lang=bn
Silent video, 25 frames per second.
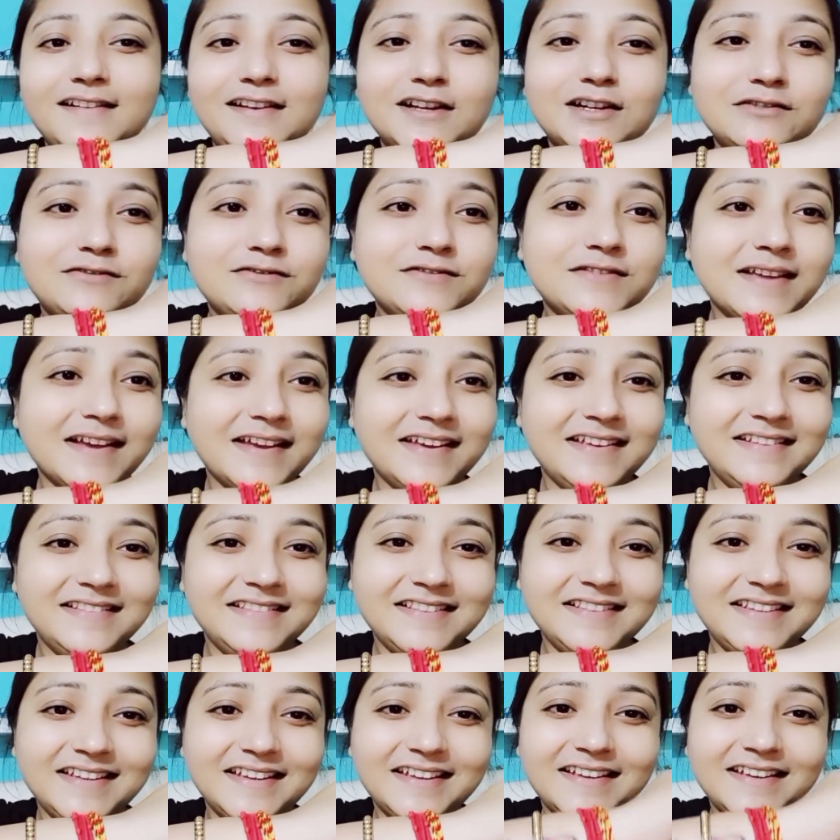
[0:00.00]
লাভ সাইন
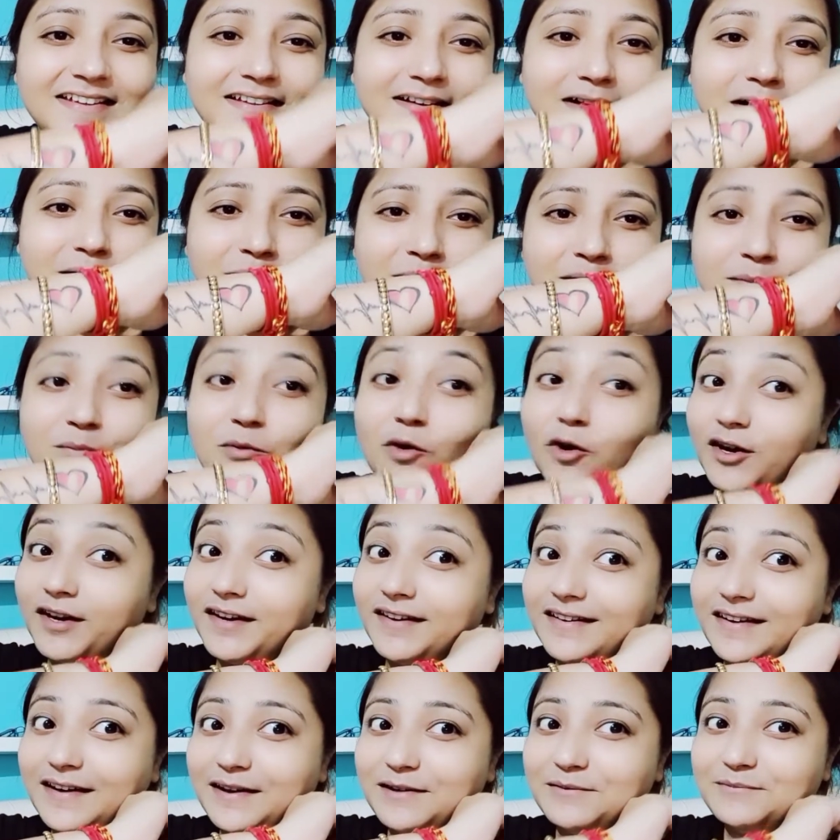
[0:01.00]
দিয়ে আমার
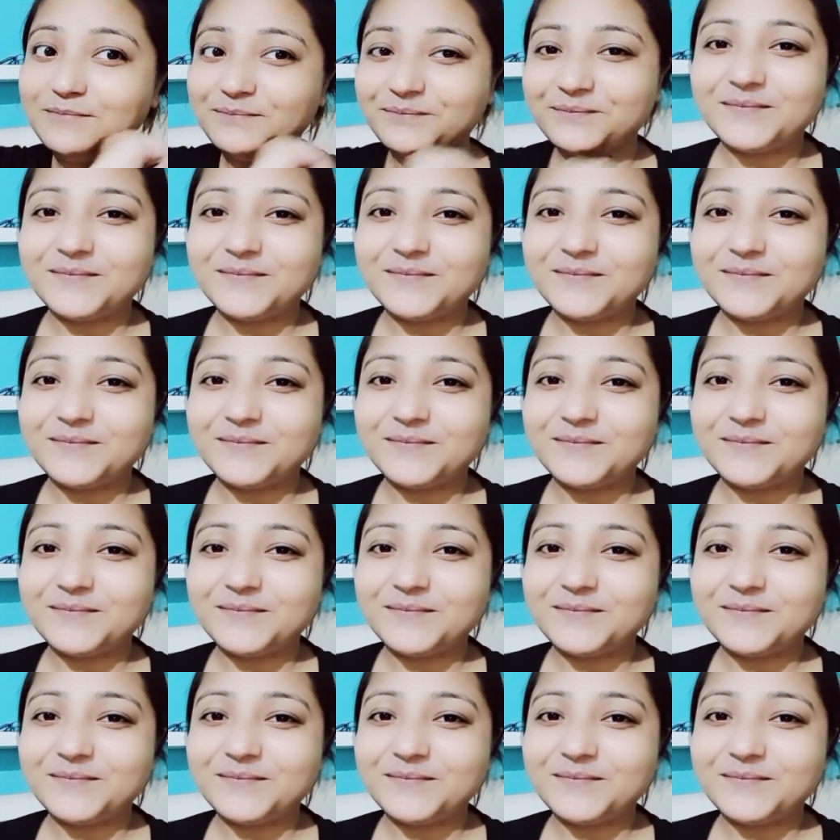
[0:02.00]
বরের নাম